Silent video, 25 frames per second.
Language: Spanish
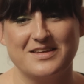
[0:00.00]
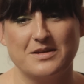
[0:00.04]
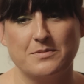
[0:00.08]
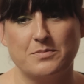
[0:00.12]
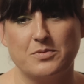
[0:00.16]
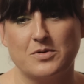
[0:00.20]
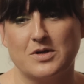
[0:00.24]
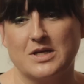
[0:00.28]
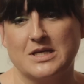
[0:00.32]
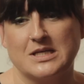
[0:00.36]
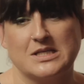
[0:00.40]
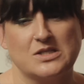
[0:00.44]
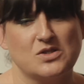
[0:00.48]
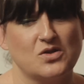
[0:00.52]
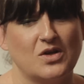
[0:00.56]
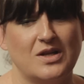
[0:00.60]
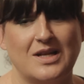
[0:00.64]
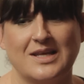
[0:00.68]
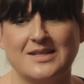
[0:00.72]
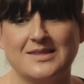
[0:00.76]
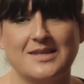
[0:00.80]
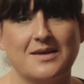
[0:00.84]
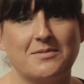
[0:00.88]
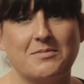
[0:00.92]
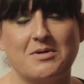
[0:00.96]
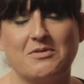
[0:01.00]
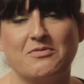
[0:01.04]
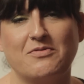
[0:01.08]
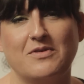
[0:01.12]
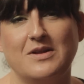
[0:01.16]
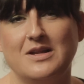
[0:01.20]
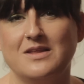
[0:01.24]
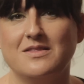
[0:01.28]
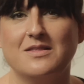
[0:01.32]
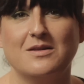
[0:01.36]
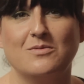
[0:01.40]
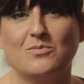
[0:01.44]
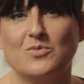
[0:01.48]
y porque soy la tía más
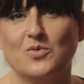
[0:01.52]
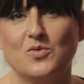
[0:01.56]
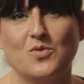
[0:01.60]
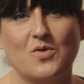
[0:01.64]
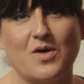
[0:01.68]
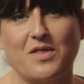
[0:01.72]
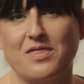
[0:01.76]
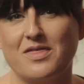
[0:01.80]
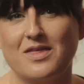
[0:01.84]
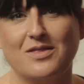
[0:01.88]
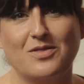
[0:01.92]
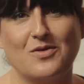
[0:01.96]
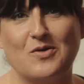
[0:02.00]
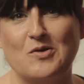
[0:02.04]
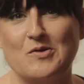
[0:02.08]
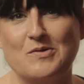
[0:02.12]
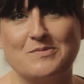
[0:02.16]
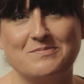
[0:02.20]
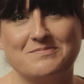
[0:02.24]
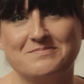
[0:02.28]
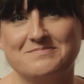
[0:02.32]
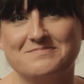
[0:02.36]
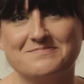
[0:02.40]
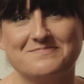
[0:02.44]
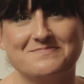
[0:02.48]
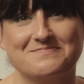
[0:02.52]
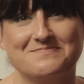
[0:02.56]
feliz del mundo haciéndolo.